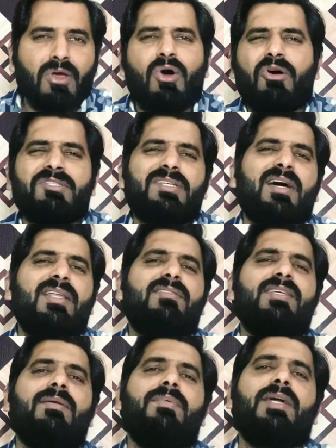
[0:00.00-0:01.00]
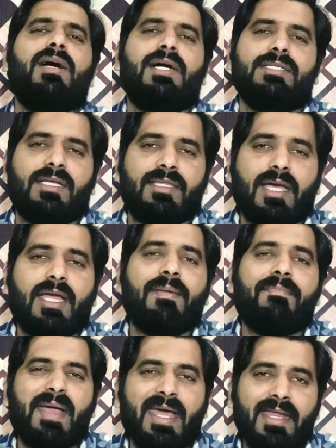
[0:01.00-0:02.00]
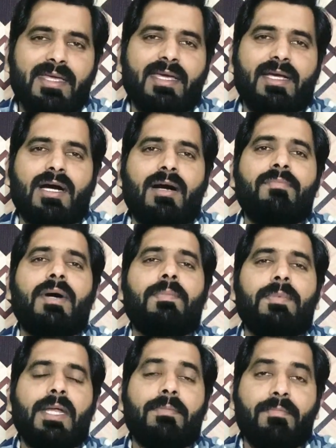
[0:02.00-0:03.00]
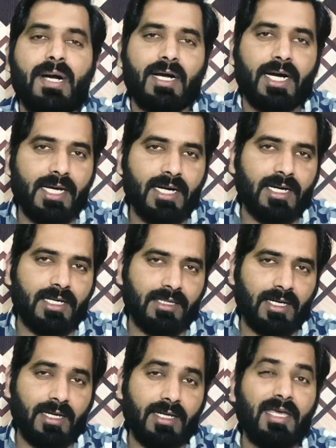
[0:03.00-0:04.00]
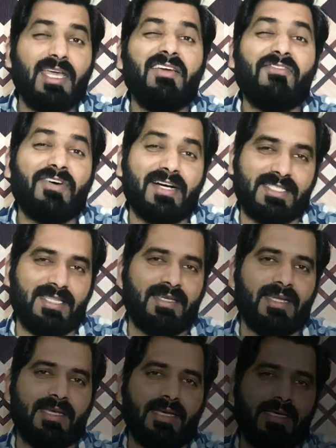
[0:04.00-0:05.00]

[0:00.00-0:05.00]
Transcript: और साथ ये भी कहा जाता है कि मैंने ये काम अपने बकाया खानदान की हिफाजत के लिए